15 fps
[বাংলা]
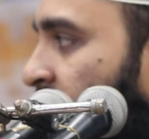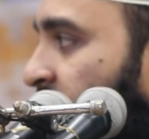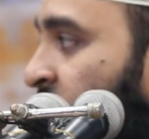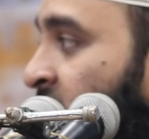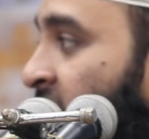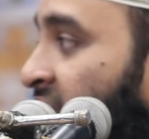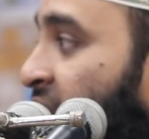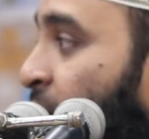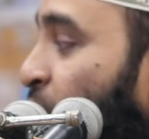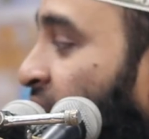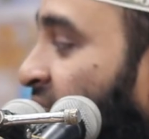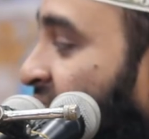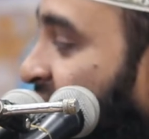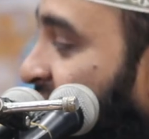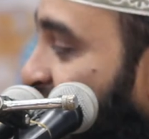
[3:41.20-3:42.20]
এজন্য আল্লাহ
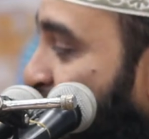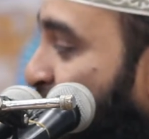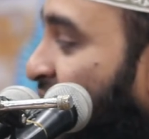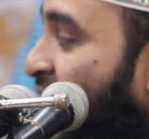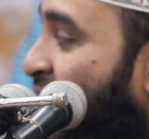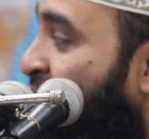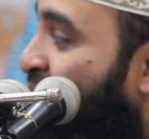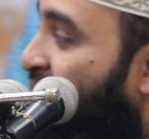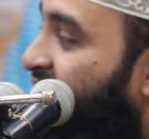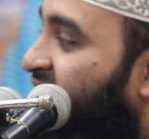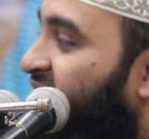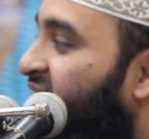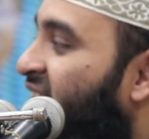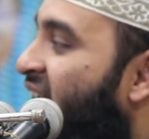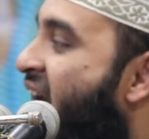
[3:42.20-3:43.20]
বললেন সামি আম
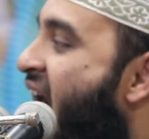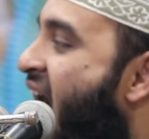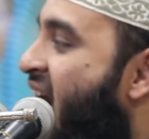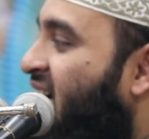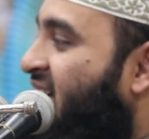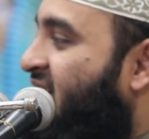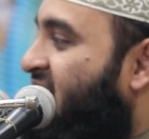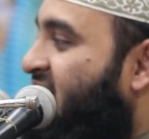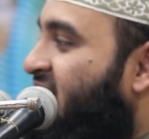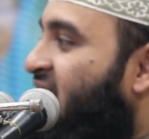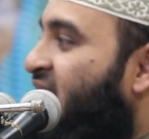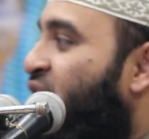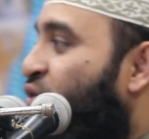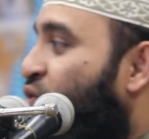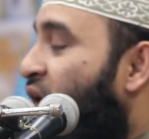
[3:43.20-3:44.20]
বাসিরা
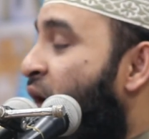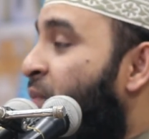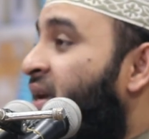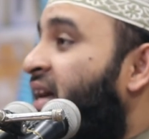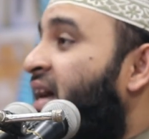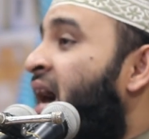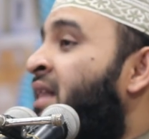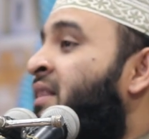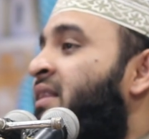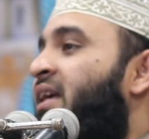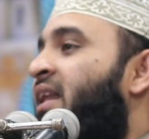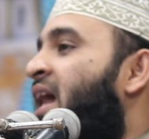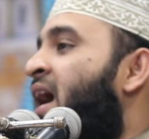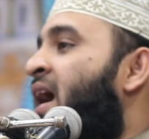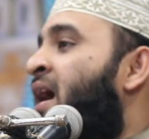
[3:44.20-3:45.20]
তোরে আমি কান
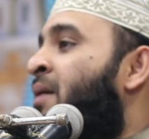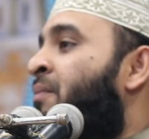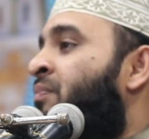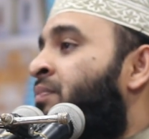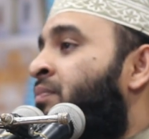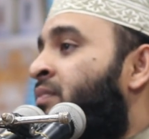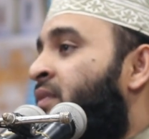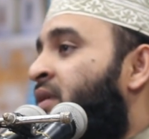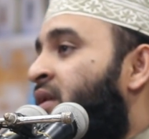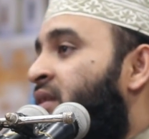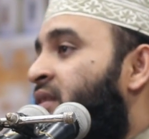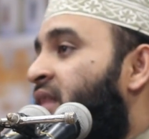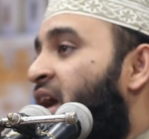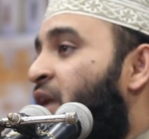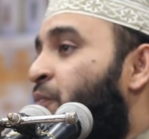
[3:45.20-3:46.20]
দিলাম
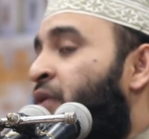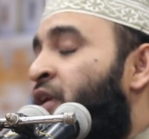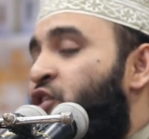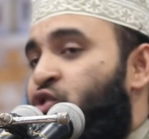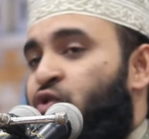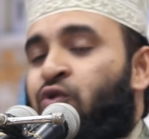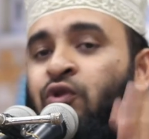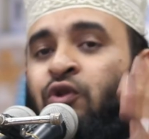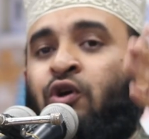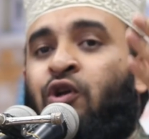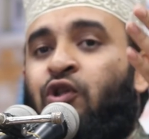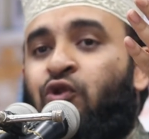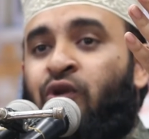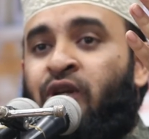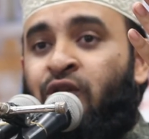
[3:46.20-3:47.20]
তারপরে সুন্দর
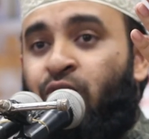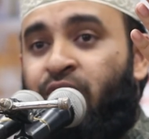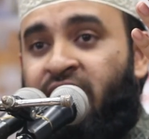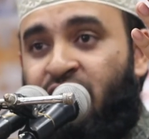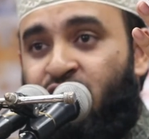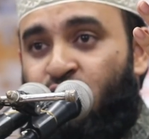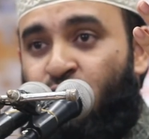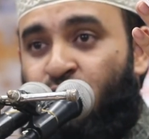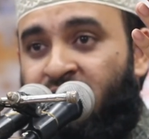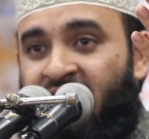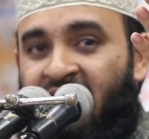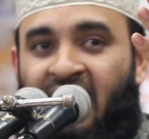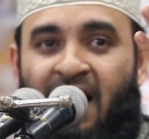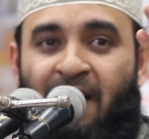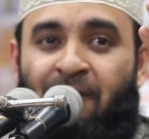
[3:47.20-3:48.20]
তোরে দুইটা চোখ
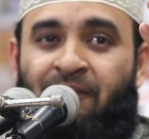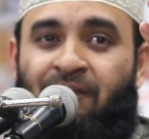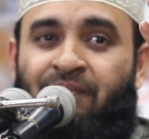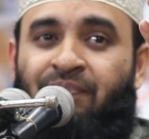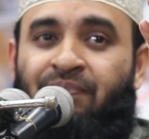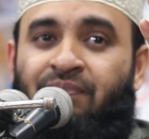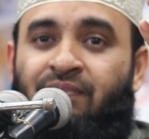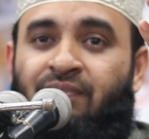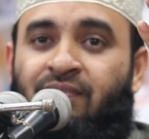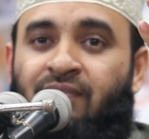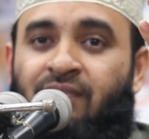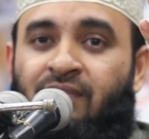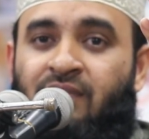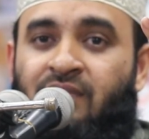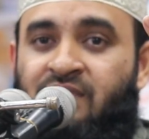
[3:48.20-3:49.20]
দিলাম
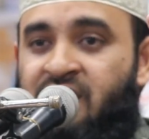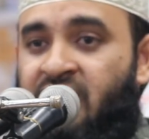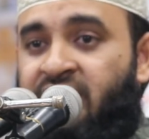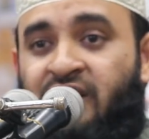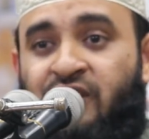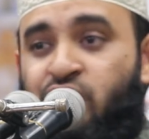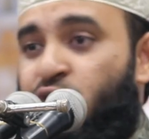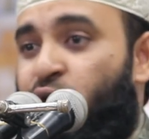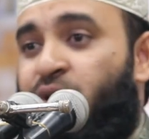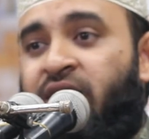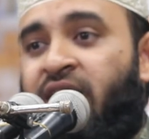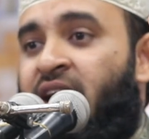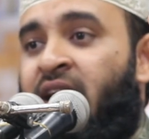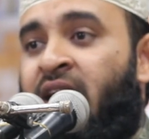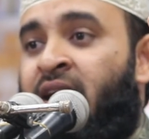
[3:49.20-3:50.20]
যাদের চোখ
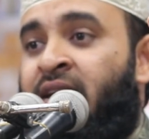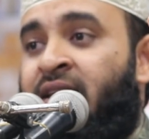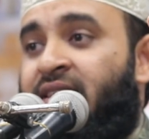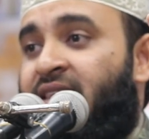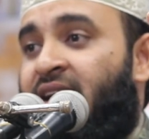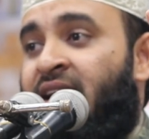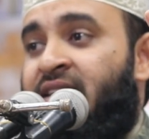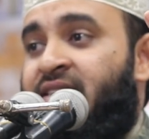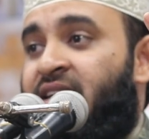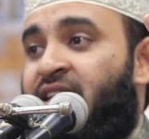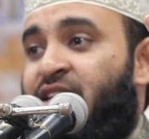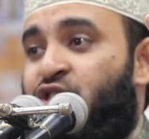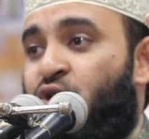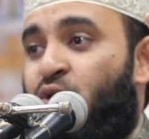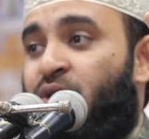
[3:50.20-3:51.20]
নাই তারা
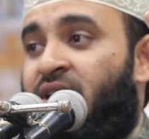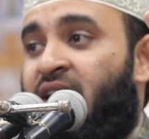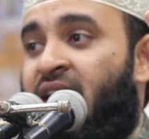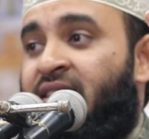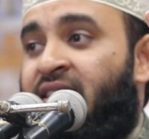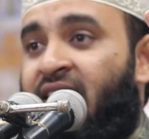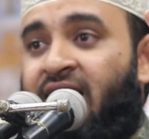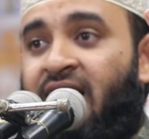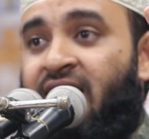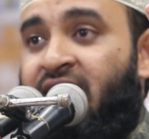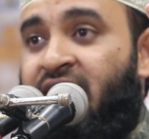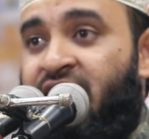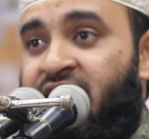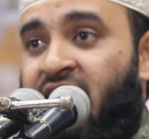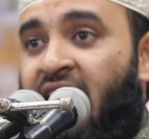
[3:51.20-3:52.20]
জানে চোখ না থাকার
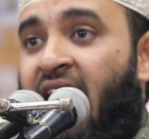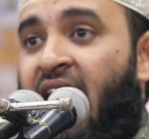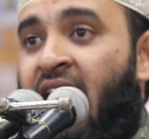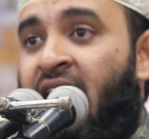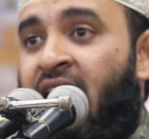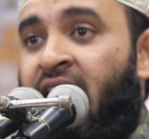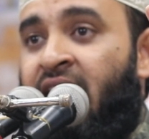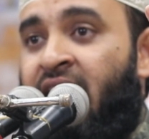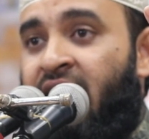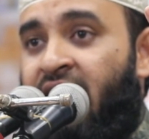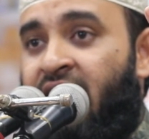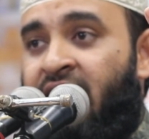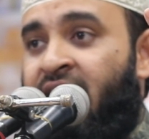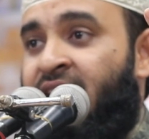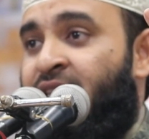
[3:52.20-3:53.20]
কি জ্বালা
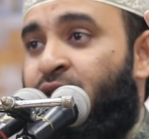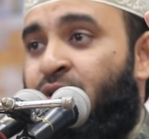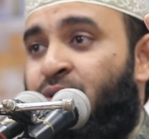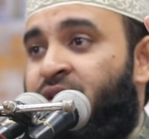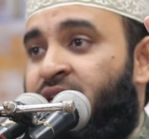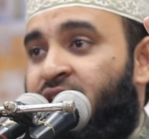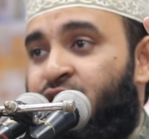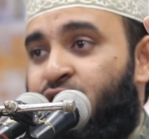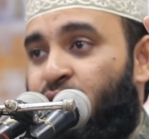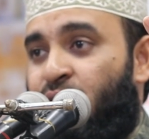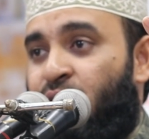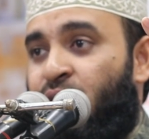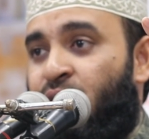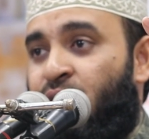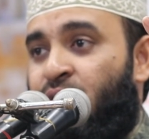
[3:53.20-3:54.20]
এই দুটি
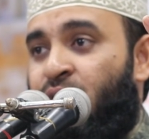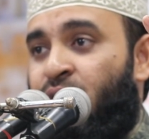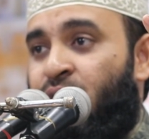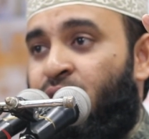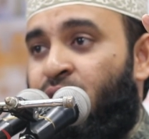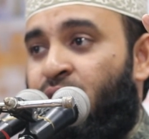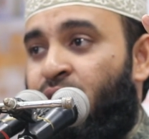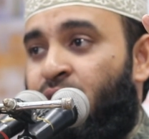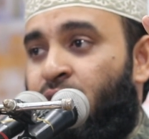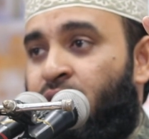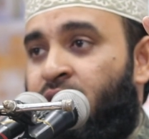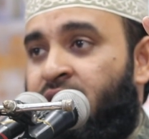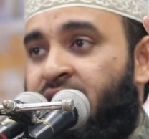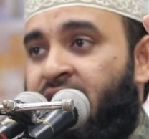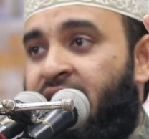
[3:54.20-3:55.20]
চোখ
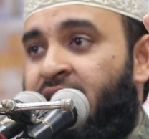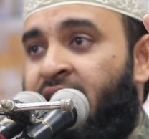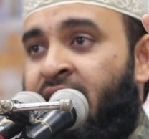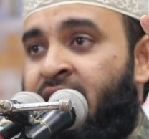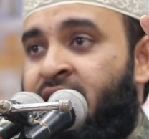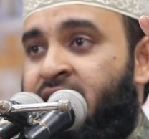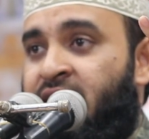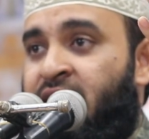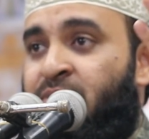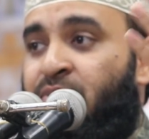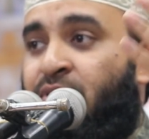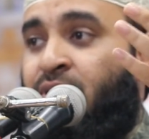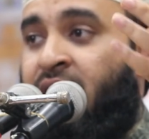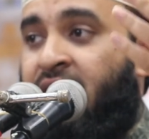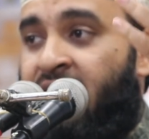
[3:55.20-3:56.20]
দিয়েছি
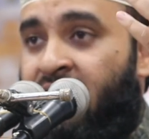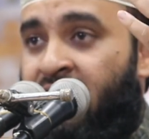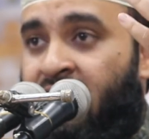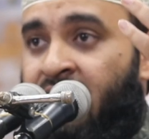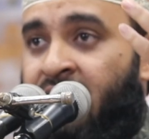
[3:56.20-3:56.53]
বলে